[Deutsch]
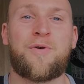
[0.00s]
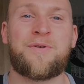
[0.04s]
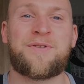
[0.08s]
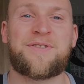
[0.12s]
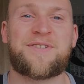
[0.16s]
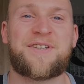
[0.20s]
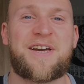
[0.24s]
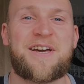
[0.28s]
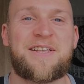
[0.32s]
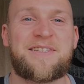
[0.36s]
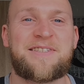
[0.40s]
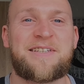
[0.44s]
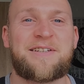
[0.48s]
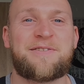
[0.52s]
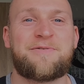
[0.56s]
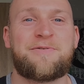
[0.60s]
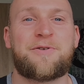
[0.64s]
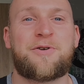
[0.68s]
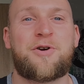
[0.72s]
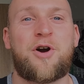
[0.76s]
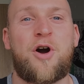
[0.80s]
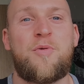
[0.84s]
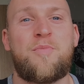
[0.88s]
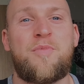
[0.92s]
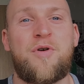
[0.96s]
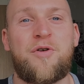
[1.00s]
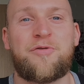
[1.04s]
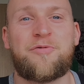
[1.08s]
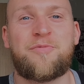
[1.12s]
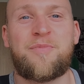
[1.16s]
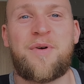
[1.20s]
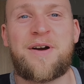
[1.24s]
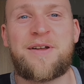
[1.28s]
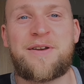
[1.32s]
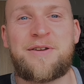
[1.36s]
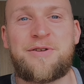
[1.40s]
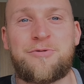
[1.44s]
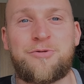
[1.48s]
und herzlich willkommen auf
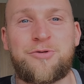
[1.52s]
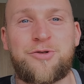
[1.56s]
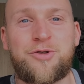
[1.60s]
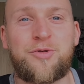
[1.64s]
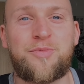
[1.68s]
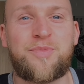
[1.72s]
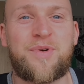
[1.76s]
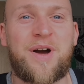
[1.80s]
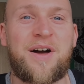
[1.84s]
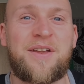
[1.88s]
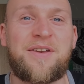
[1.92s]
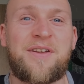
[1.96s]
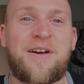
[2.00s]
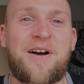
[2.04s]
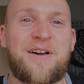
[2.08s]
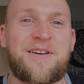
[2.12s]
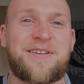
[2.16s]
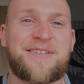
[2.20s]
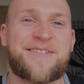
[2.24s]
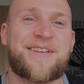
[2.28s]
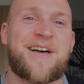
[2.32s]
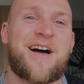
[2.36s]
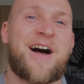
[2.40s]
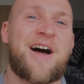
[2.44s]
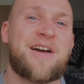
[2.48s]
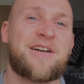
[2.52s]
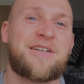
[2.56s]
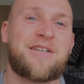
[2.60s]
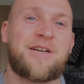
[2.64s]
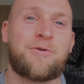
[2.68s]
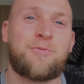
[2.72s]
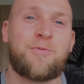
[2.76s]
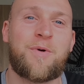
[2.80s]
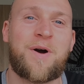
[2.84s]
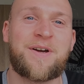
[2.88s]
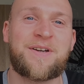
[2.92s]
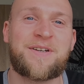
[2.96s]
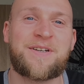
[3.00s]
meinem YouTube-Kanal The
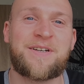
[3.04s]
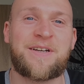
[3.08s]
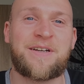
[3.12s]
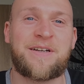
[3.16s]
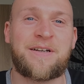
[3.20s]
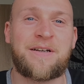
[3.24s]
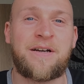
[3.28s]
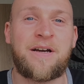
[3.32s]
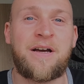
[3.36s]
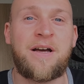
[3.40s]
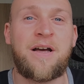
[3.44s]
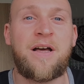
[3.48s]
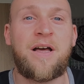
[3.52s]
Hiking Viking.